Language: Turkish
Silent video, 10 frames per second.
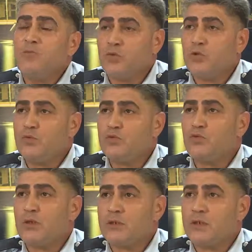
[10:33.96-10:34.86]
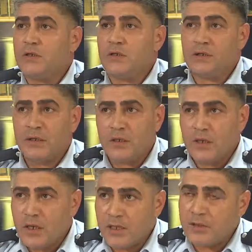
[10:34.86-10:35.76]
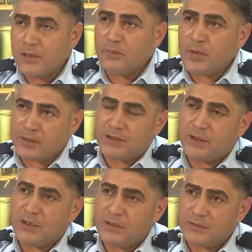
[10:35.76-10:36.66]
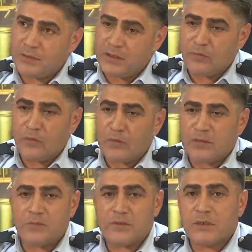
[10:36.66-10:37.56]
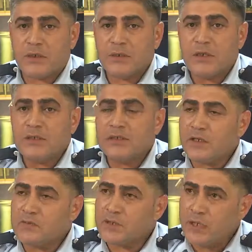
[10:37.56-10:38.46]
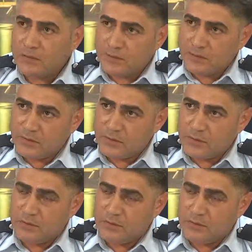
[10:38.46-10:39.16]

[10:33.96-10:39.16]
Otobüs duraklarına yani hatalı park yerlerinde normalde mesela yarım saat e,